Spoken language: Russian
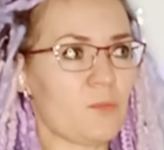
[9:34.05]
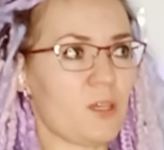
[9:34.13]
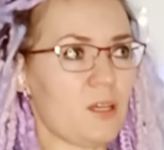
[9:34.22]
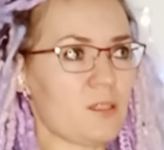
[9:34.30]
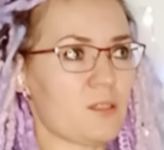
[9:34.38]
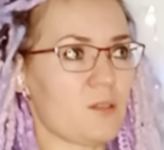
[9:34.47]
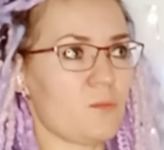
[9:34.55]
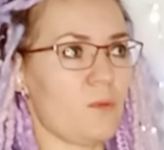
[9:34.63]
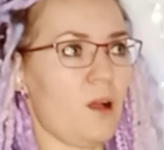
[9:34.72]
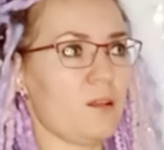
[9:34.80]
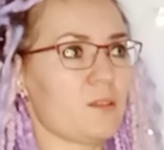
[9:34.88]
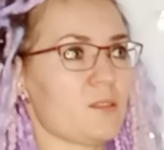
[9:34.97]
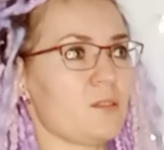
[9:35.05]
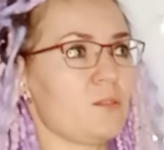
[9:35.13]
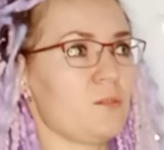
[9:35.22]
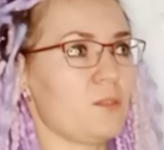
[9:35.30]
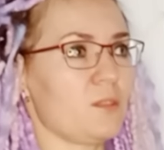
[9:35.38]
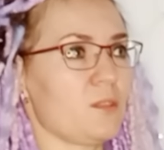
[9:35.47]
я занималась
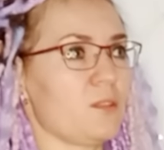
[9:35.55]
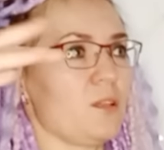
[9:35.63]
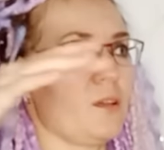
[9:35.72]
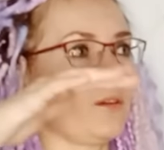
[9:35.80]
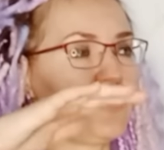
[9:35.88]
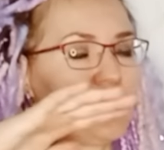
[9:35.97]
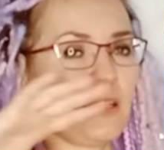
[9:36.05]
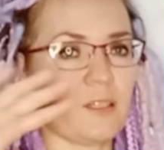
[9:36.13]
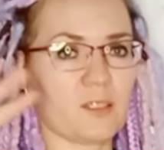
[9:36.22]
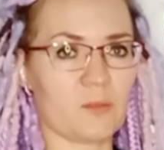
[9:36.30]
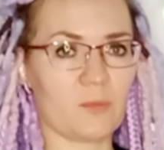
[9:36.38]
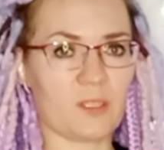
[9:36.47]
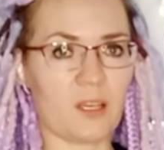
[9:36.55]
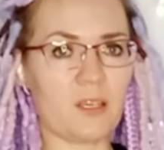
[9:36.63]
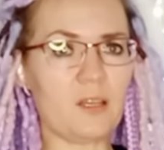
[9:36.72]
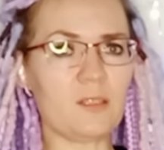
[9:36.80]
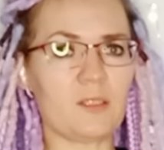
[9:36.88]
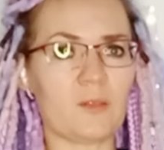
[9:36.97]
ну, некими такой телесными
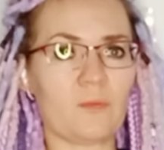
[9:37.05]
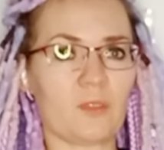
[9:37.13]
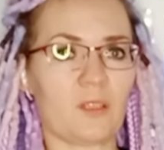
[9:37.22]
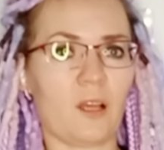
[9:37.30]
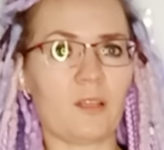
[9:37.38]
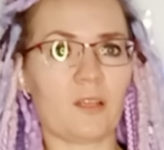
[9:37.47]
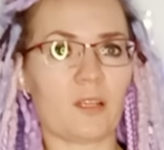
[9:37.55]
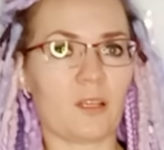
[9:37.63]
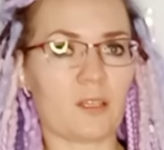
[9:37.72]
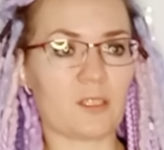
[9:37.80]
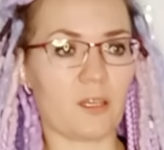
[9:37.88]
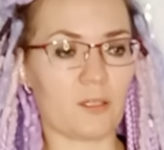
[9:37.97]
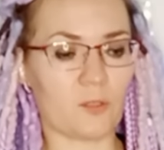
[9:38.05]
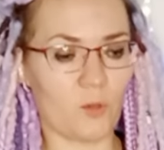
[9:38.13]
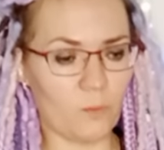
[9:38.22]
занятиями, да, на релаксацию.